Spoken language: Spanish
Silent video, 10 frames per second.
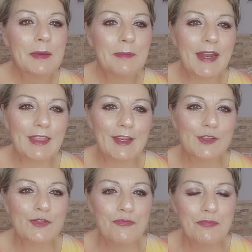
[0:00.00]
para
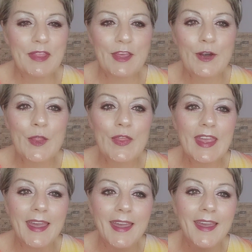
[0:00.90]
haceros un vídeo
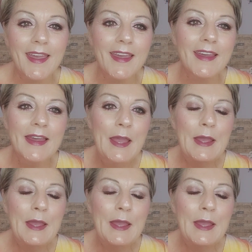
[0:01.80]
de